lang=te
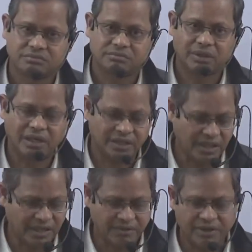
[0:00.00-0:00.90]
పని లేదా
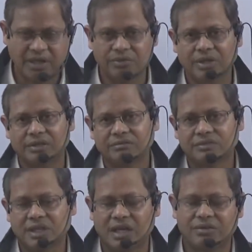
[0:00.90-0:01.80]
ఇంకా వేరే ఉన్నాయి
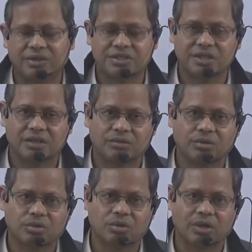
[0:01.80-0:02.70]
చాలా ఉన్నాయి షేర్లు
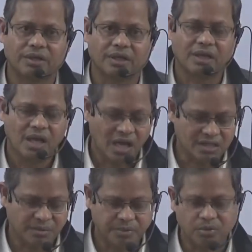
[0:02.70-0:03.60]
కొనుక్కోవాలంటే
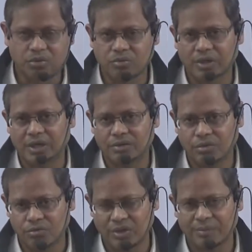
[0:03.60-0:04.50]
అసలు ఇప్పుడు కొనుక్కునే
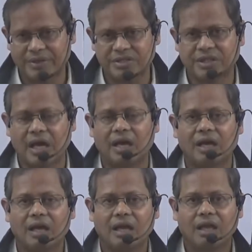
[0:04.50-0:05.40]
కొనుక్కునే పరిస్థితి
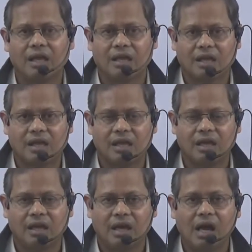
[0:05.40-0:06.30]

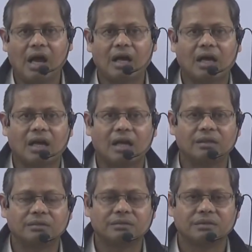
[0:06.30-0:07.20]

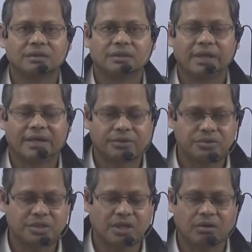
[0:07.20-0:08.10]
హాహాకారాలు ఎక్కడ
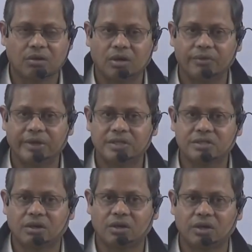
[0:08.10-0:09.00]
చూసినా కరోనా వైరస్
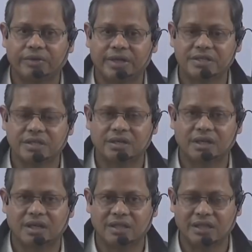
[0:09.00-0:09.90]
కరోనా వైరస్
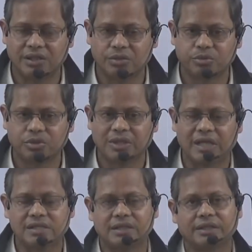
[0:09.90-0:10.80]
అంటున్నారు అది అదేదో ముందు
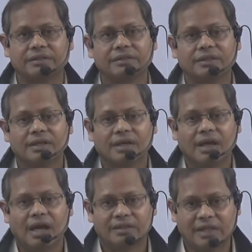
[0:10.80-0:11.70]
తేల్చండి
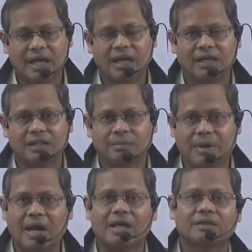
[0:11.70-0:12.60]
అది తేలాలి కదా
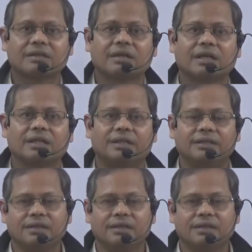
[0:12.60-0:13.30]
ప్రాణాంతకం కదా అది